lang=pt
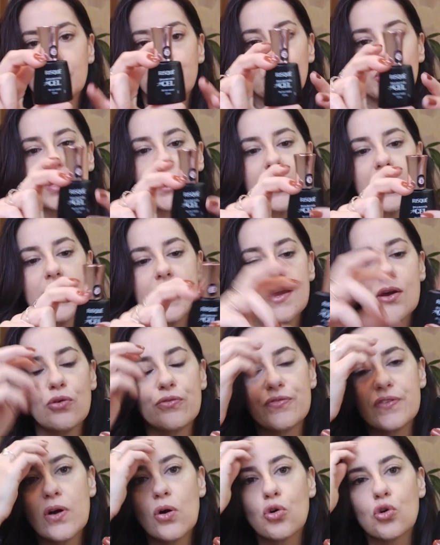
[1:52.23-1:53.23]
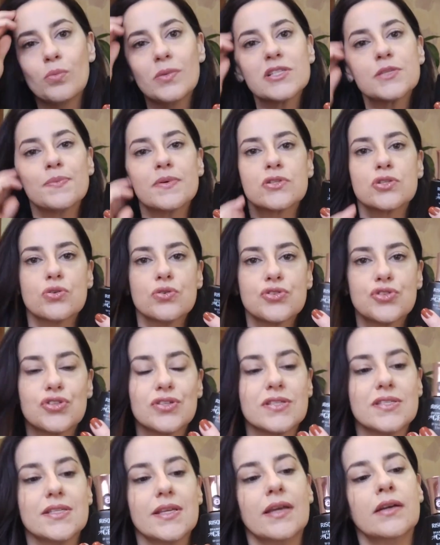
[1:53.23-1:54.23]
Porque eu vi algumas pessoas
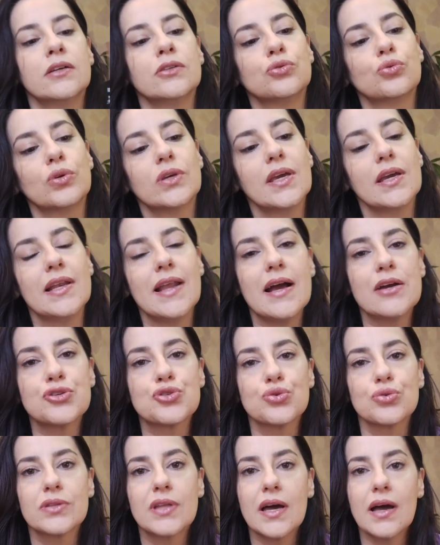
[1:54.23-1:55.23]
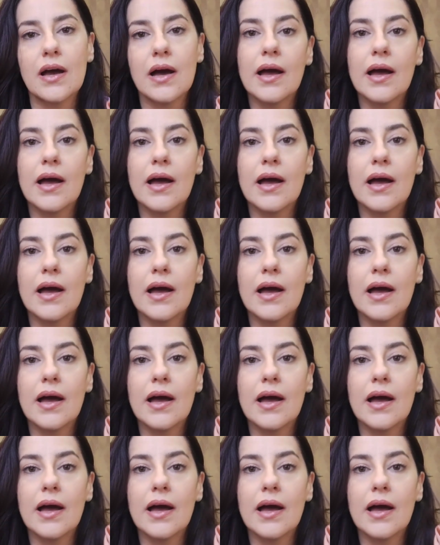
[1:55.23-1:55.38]
dizendo que ele ajuda